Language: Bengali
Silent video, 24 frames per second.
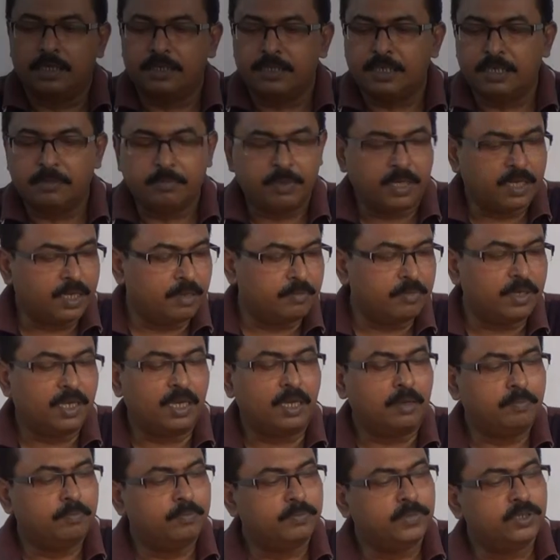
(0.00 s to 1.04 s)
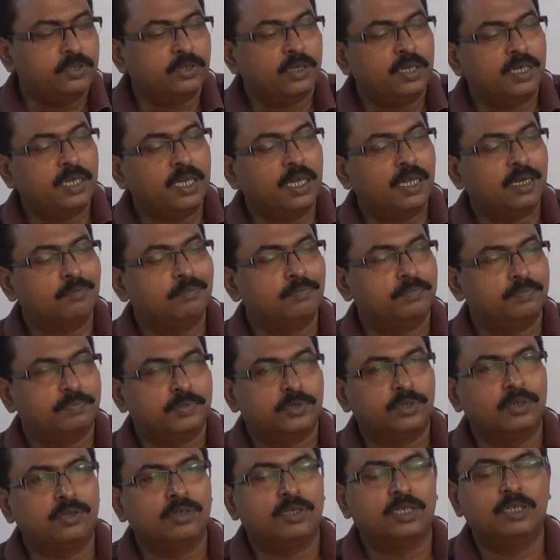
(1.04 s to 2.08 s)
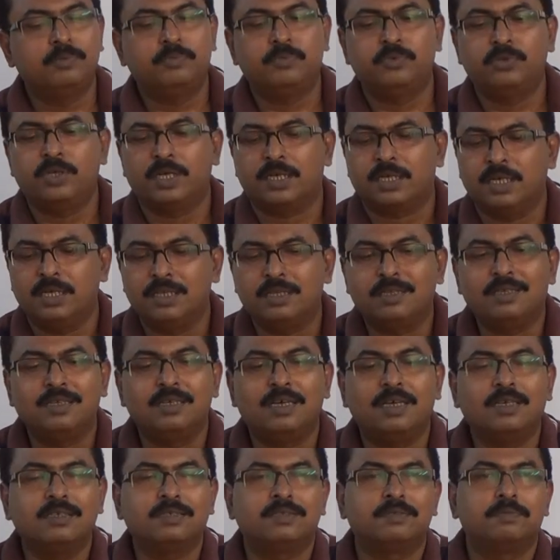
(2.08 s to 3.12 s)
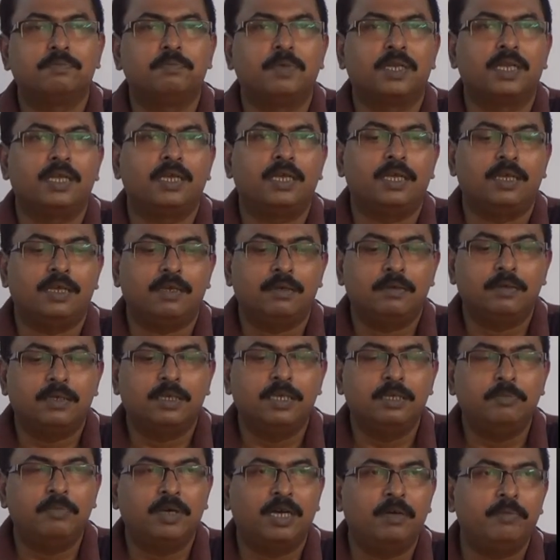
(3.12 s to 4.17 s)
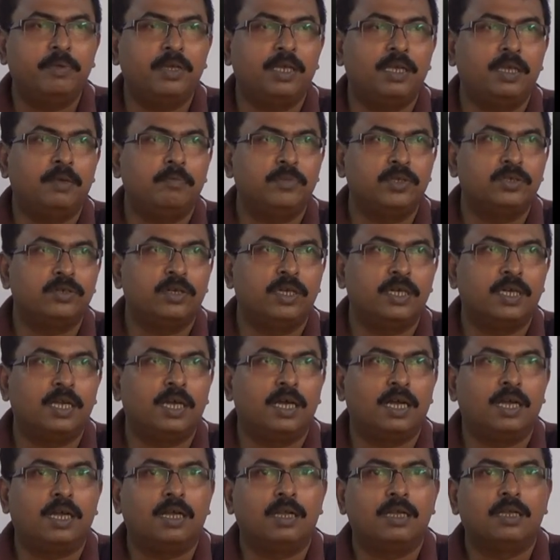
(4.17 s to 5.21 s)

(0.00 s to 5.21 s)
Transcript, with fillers: আচ্ছা এবারে আমরা বিষয়টার সংক্ষিপ্ত একটা ইতিহাস মানে কিভাবে বিষয়টা